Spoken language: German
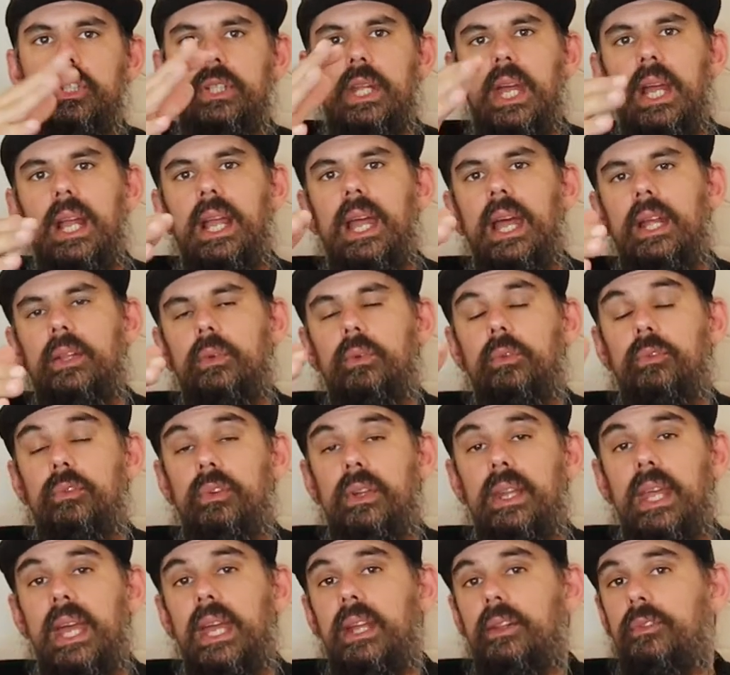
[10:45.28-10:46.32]
Steigleitung
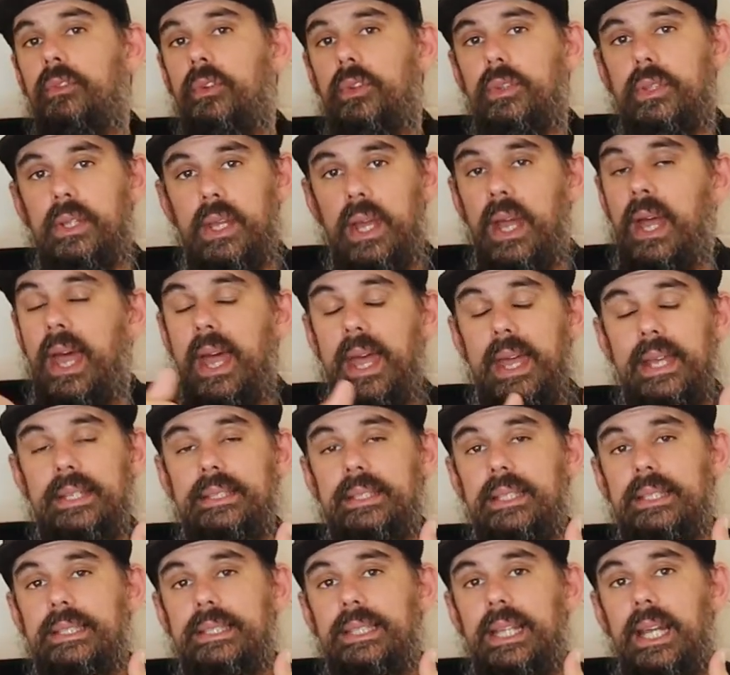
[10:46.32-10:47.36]
vielleicht von der
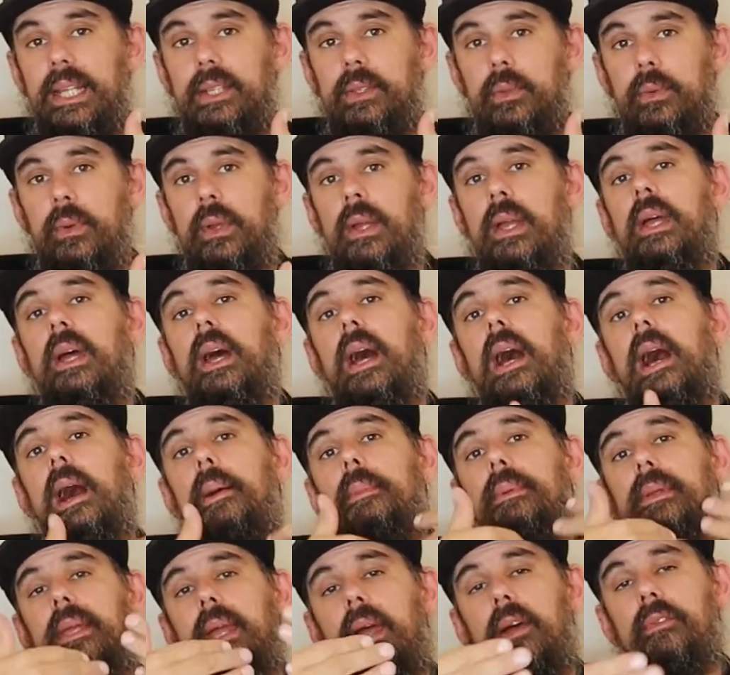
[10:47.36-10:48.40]
Heißgasleitung,
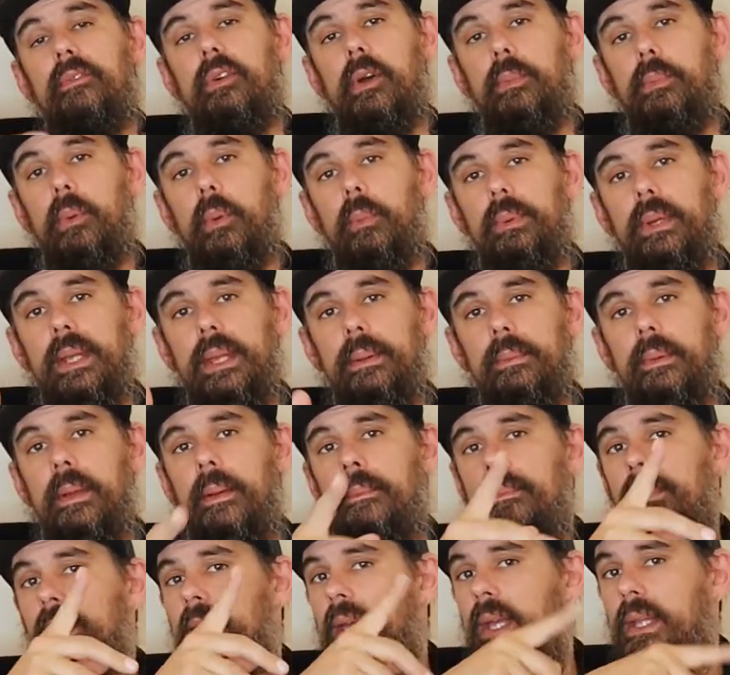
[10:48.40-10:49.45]
habe ich einfach
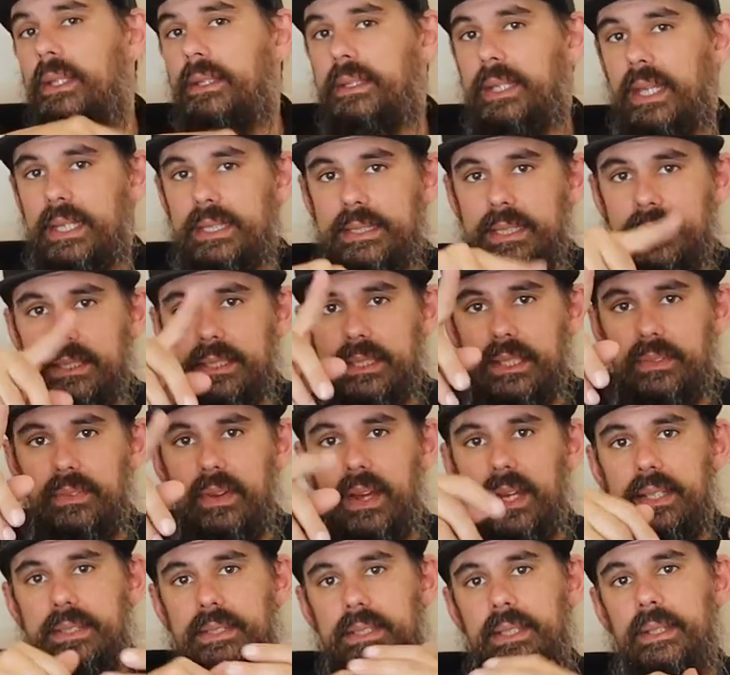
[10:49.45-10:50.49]
Probleme, dass das
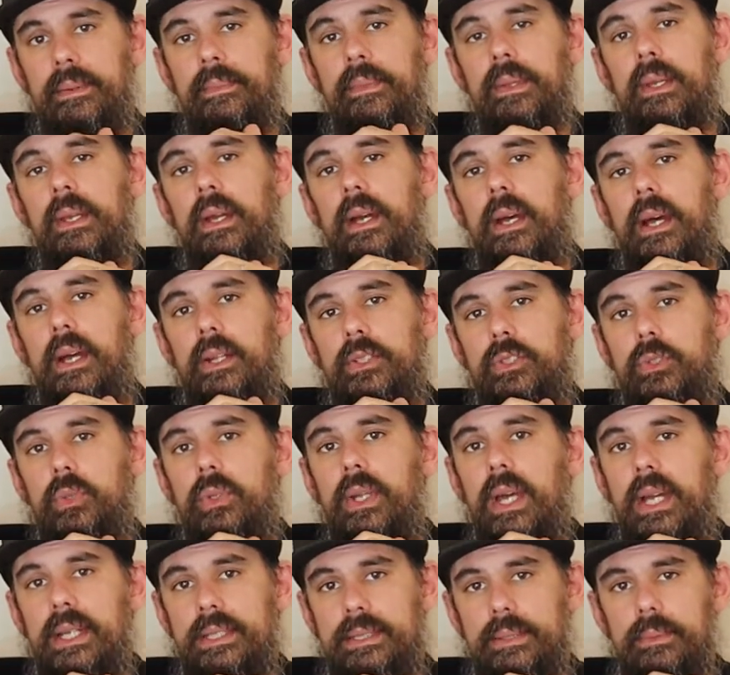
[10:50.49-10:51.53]
quasi äh, zu
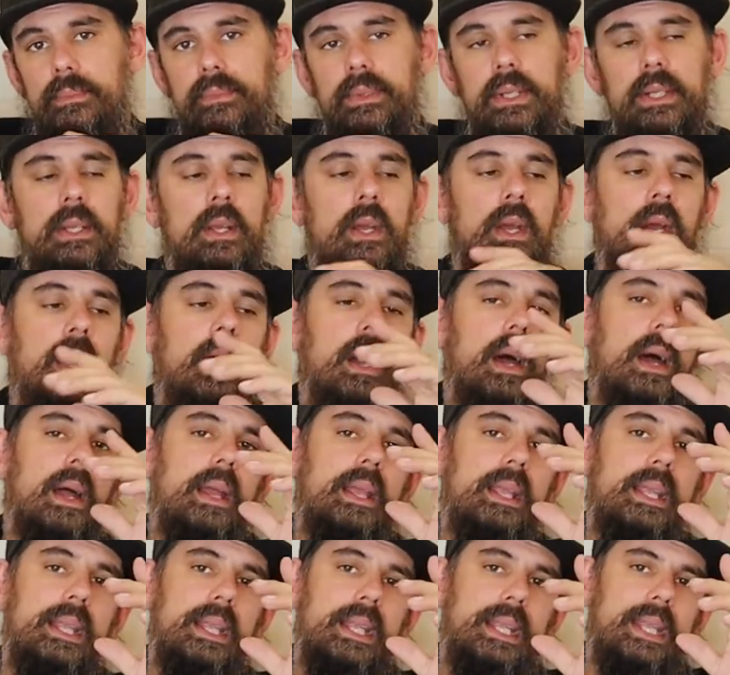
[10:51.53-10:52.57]
langsam wird.
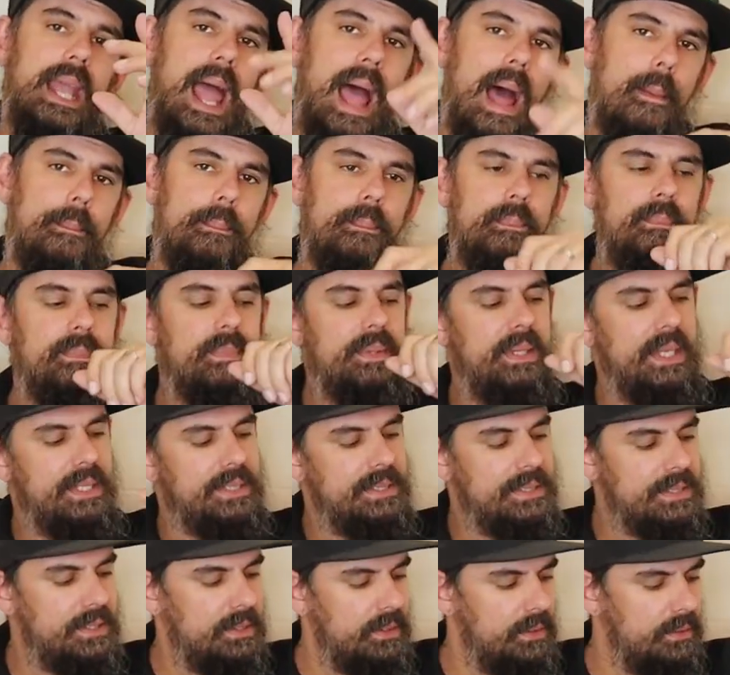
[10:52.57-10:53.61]
Ich habe
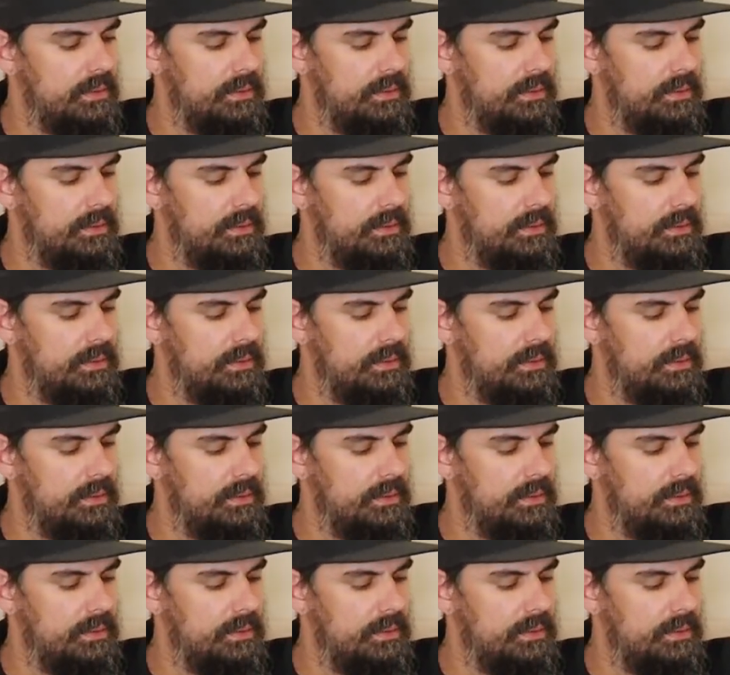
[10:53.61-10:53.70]
jetzt